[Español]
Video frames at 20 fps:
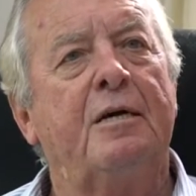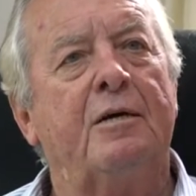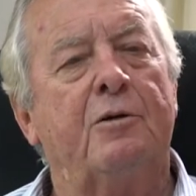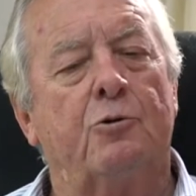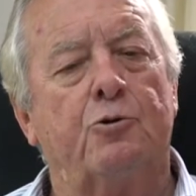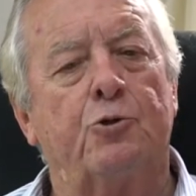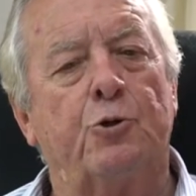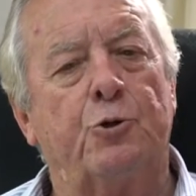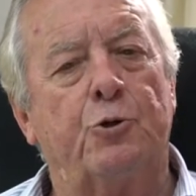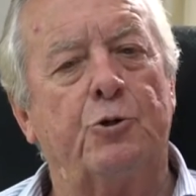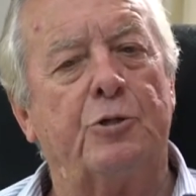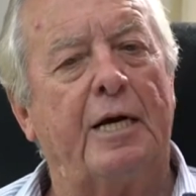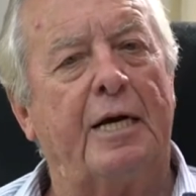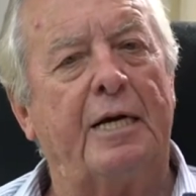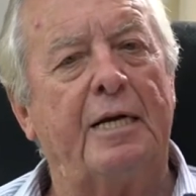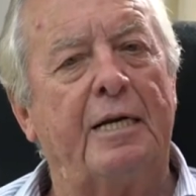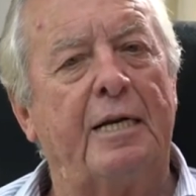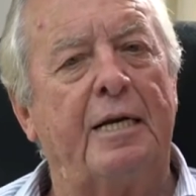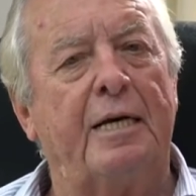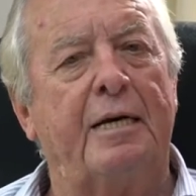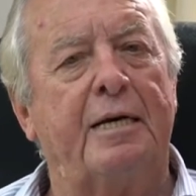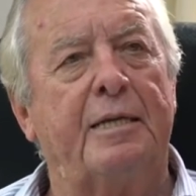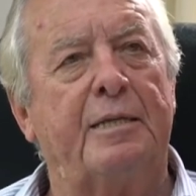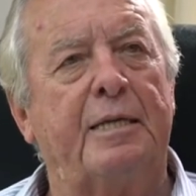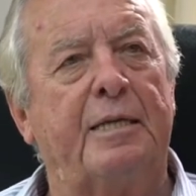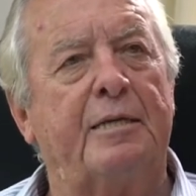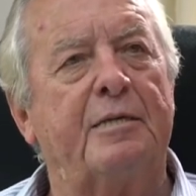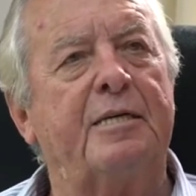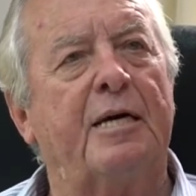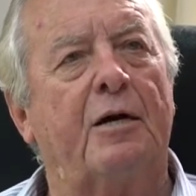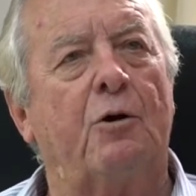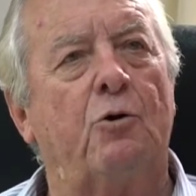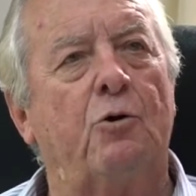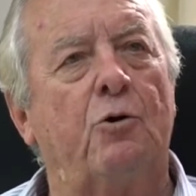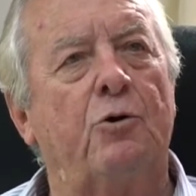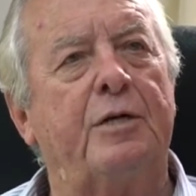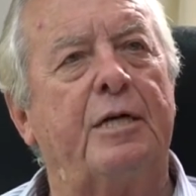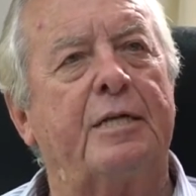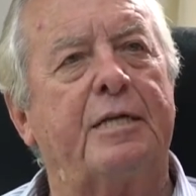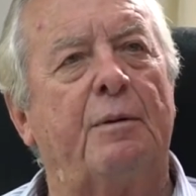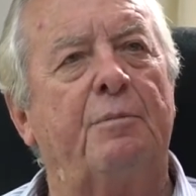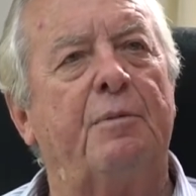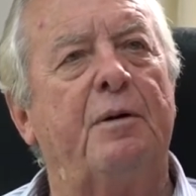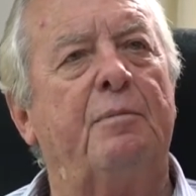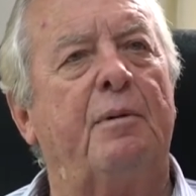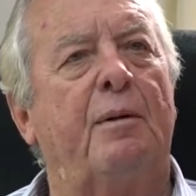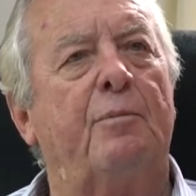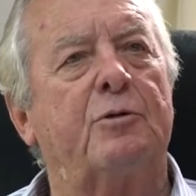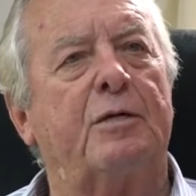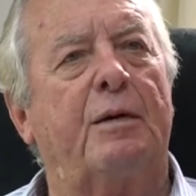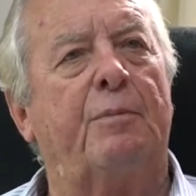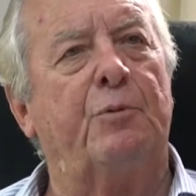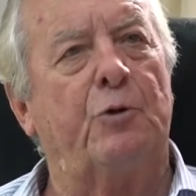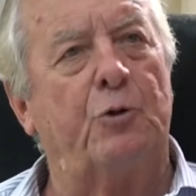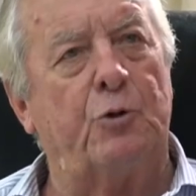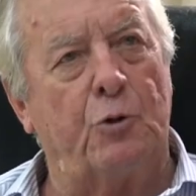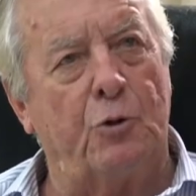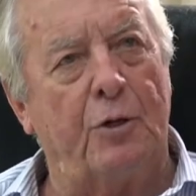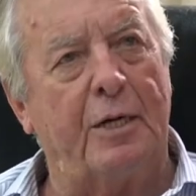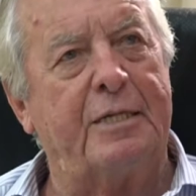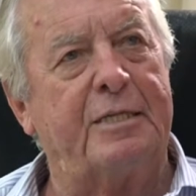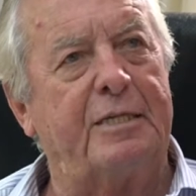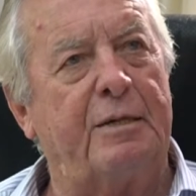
Nosotros acá en la Intendencia de Colonia también vamos a prorrogar,